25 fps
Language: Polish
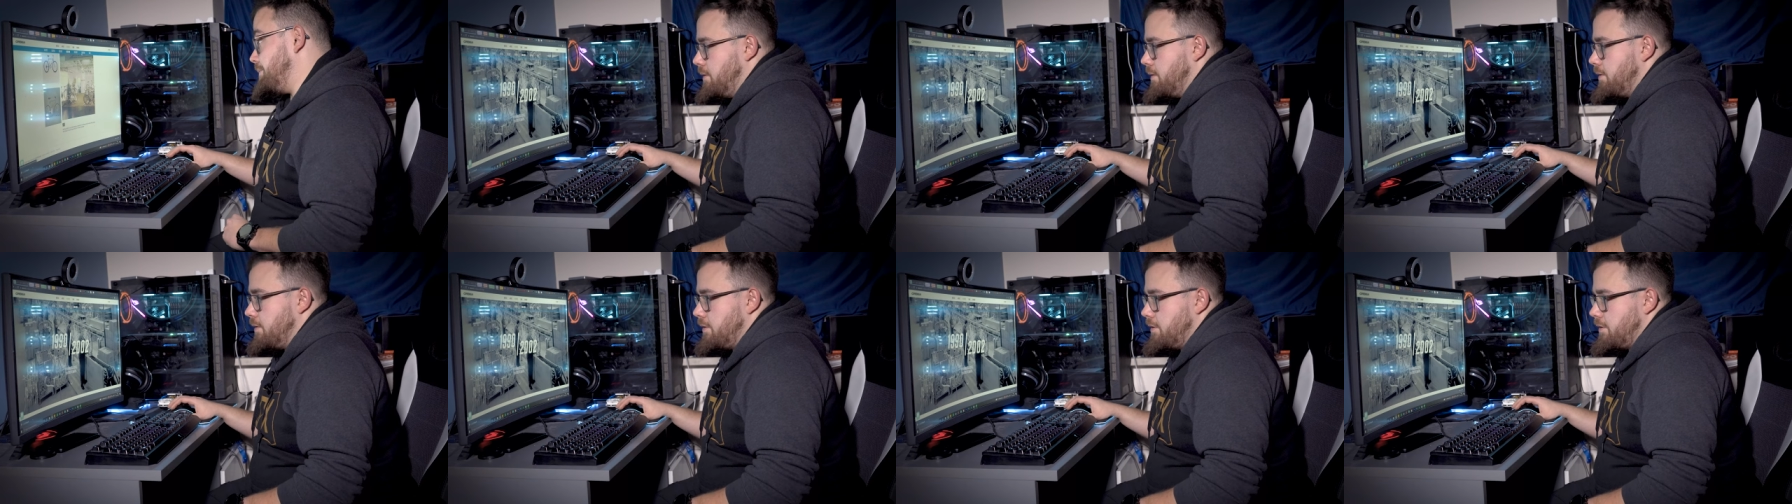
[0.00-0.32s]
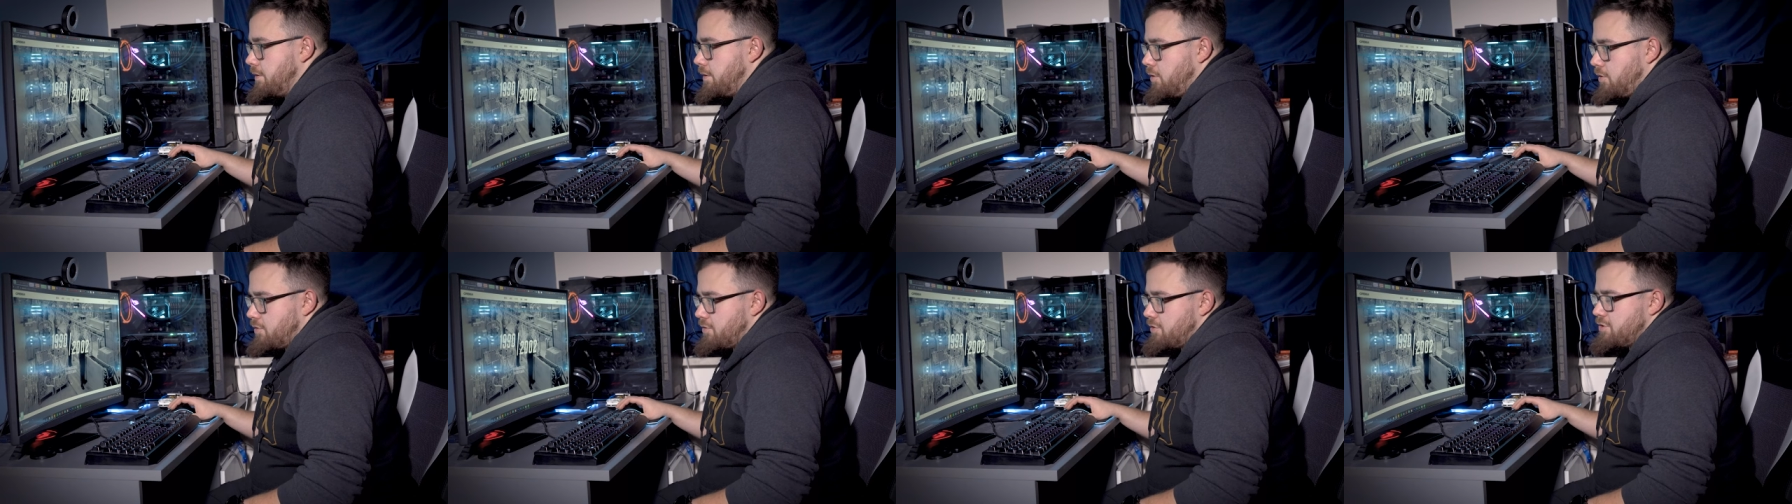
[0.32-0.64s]

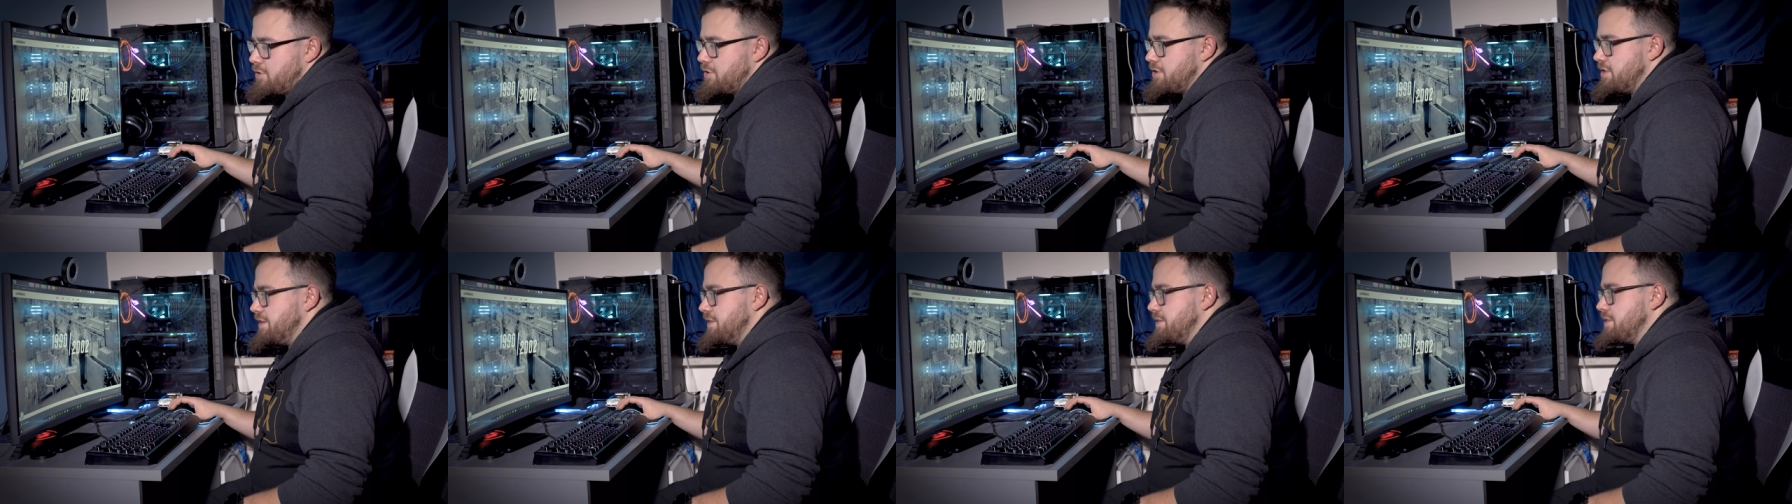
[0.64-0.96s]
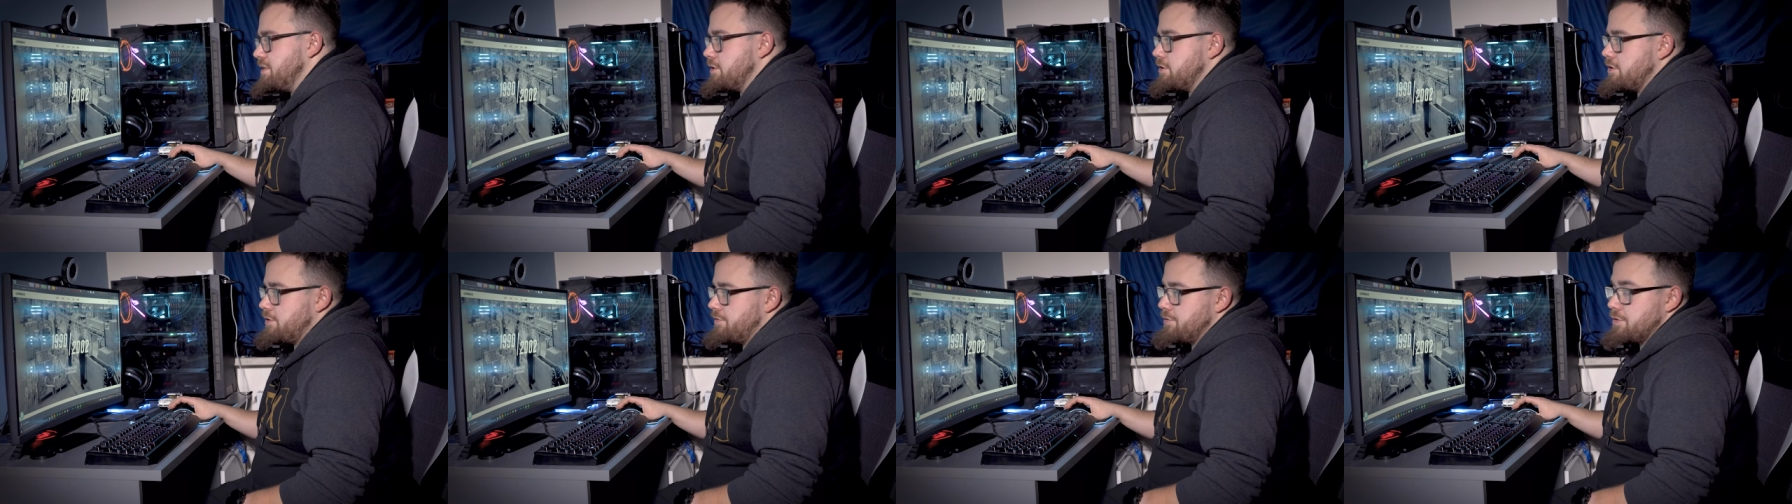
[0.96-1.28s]
Rok
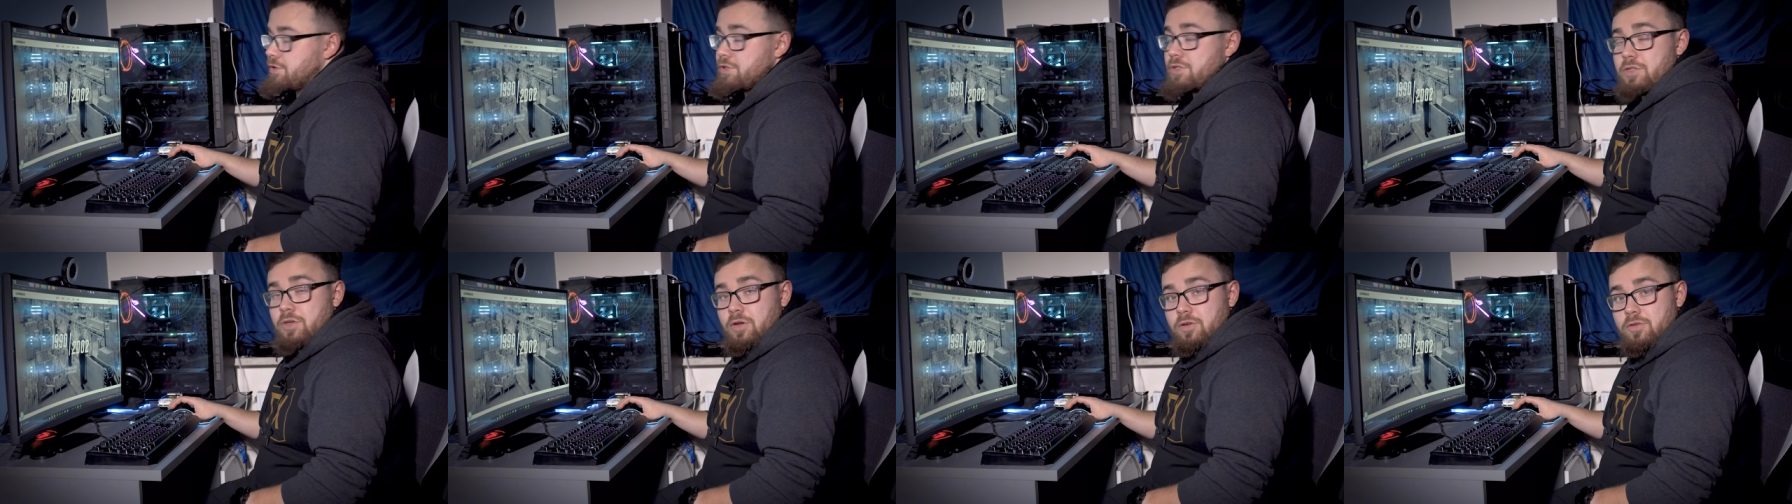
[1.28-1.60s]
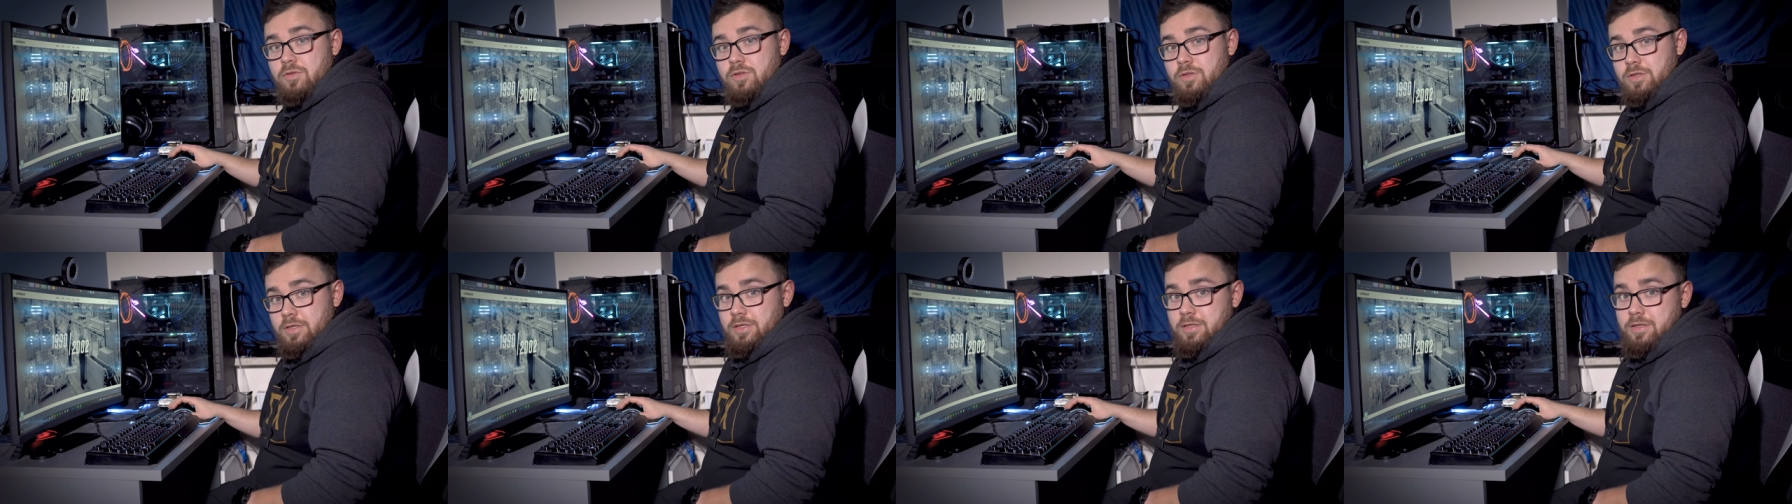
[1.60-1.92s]

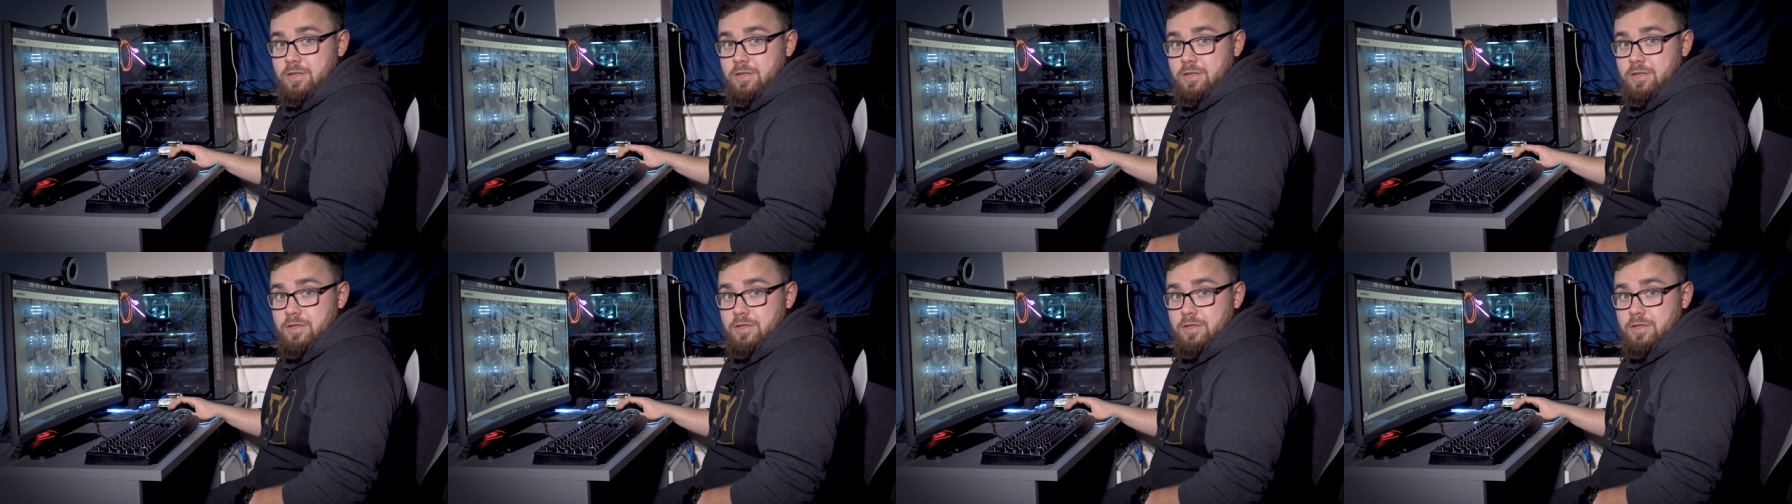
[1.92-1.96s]
1990